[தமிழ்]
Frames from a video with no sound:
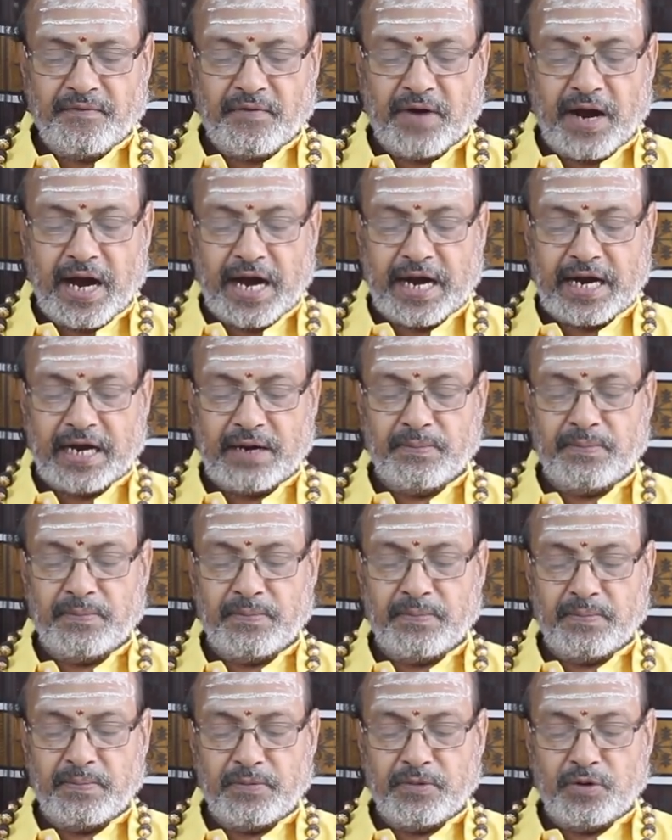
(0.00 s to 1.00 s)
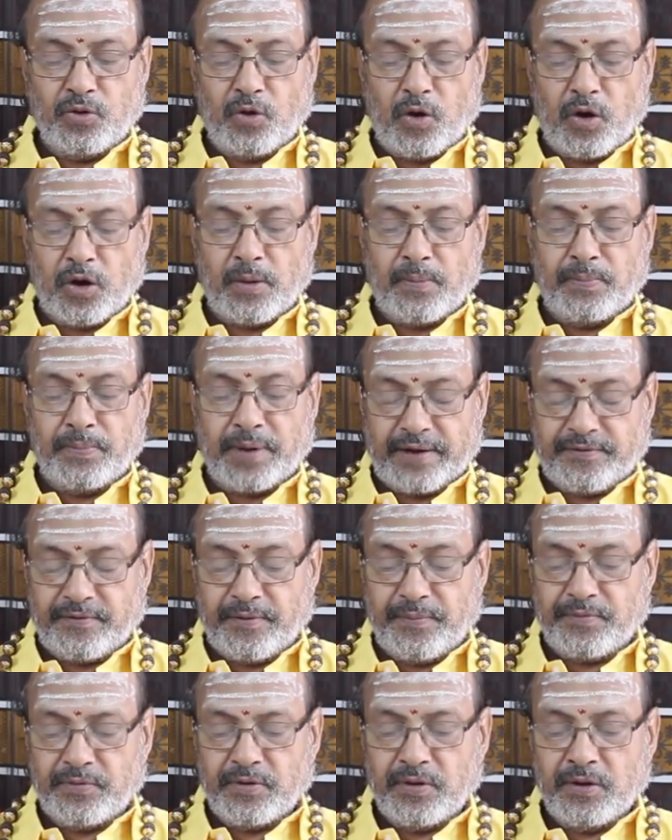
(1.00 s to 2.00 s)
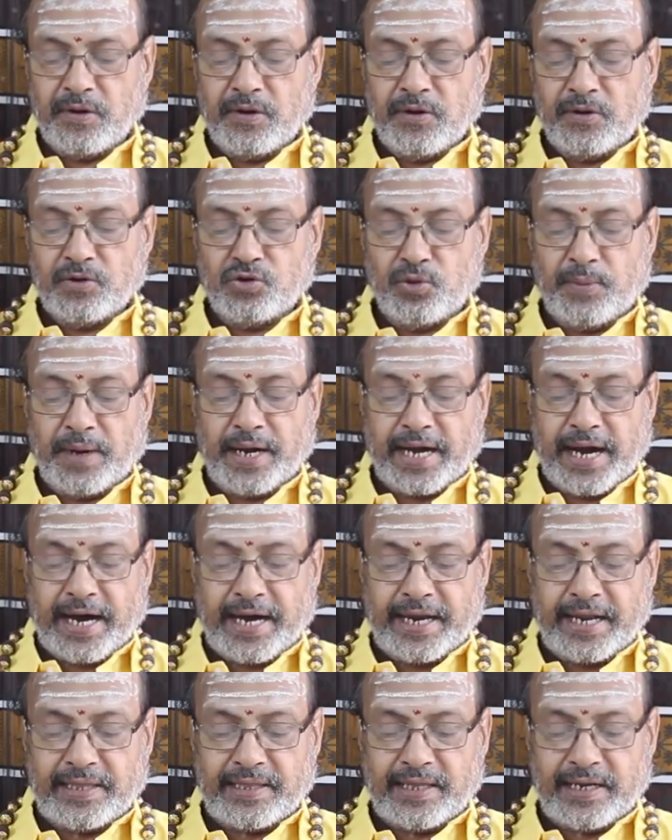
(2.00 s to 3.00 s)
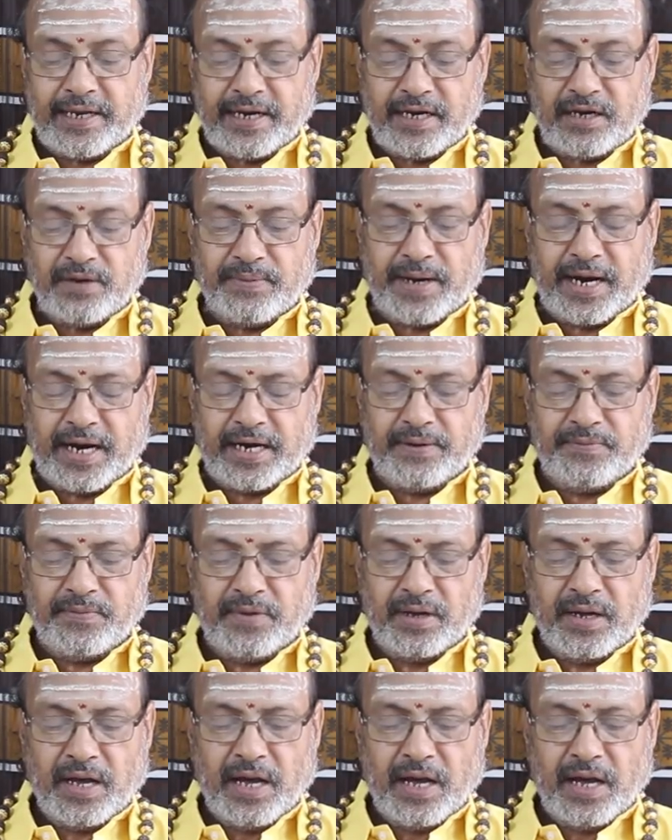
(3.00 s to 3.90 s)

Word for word: வாகனம் யோகம் பெறவும் சுபகாரியத்தில் ஈடுபாடும்